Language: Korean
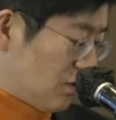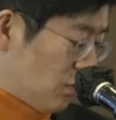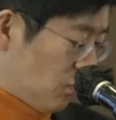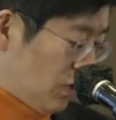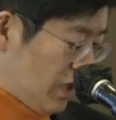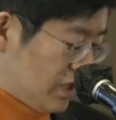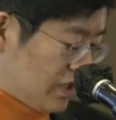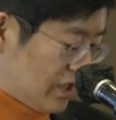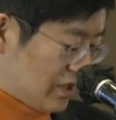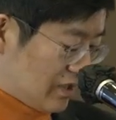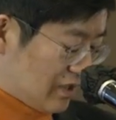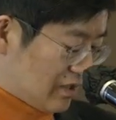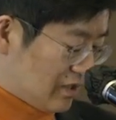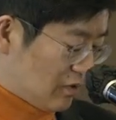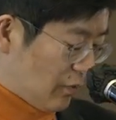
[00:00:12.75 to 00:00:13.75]
원래 이제
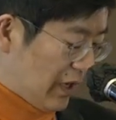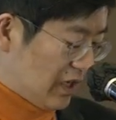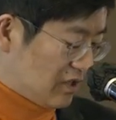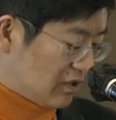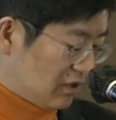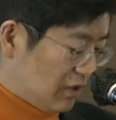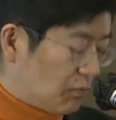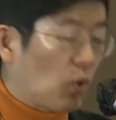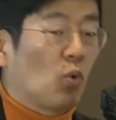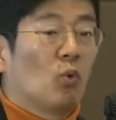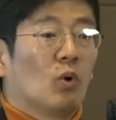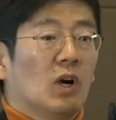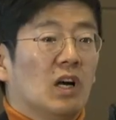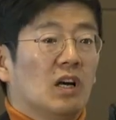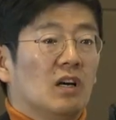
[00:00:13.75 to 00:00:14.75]
그 회의 정리
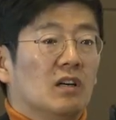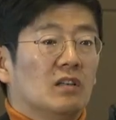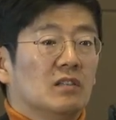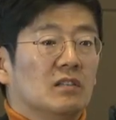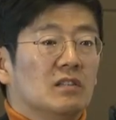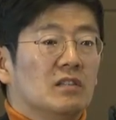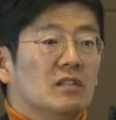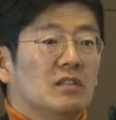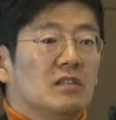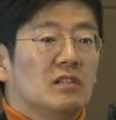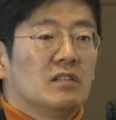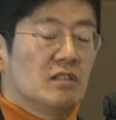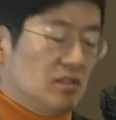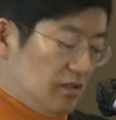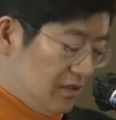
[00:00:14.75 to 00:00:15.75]
보고가
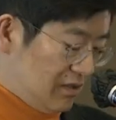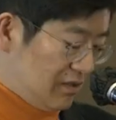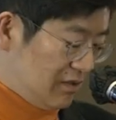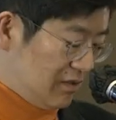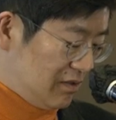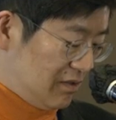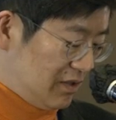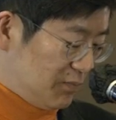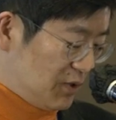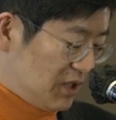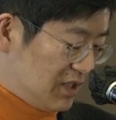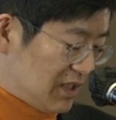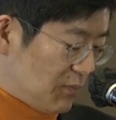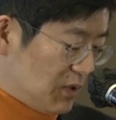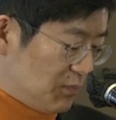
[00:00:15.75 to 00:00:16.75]

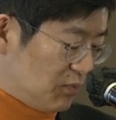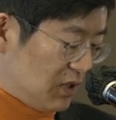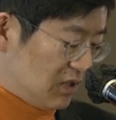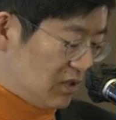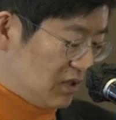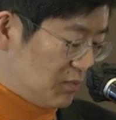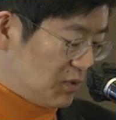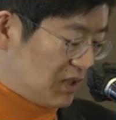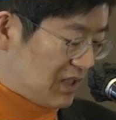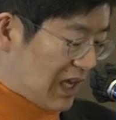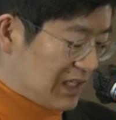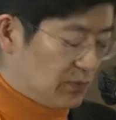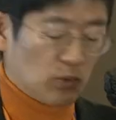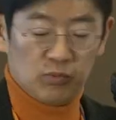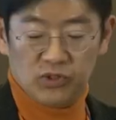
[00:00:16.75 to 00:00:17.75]
17시 30분에서 17시
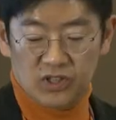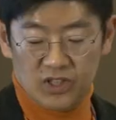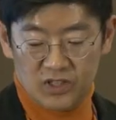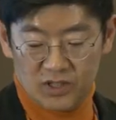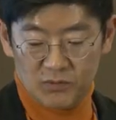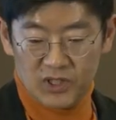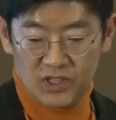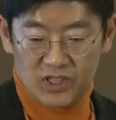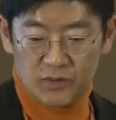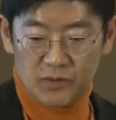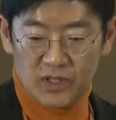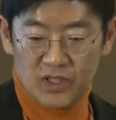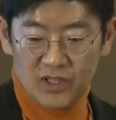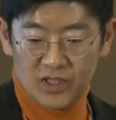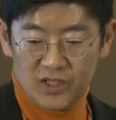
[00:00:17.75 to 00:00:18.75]
45분인데 지금 17,
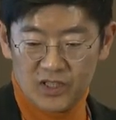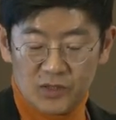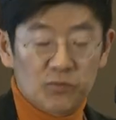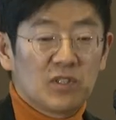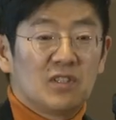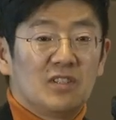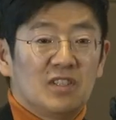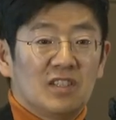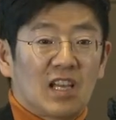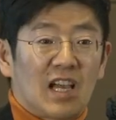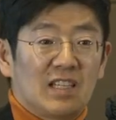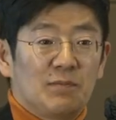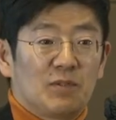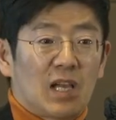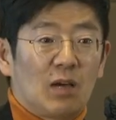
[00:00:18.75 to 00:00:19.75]
17시
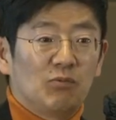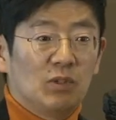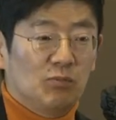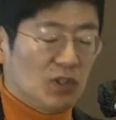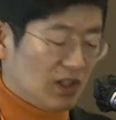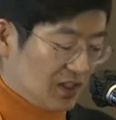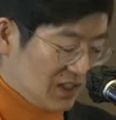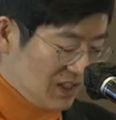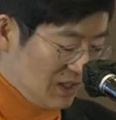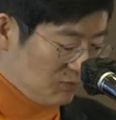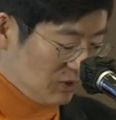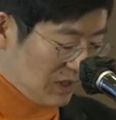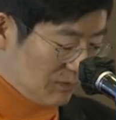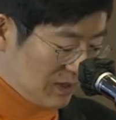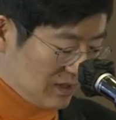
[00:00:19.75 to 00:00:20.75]
44분입니다. 그러니까
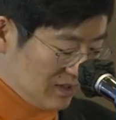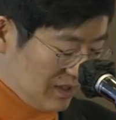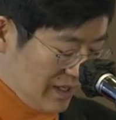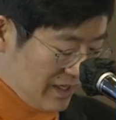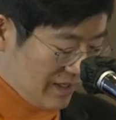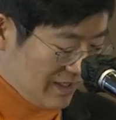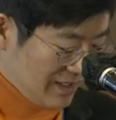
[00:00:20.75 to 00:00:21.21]
1분 남았는데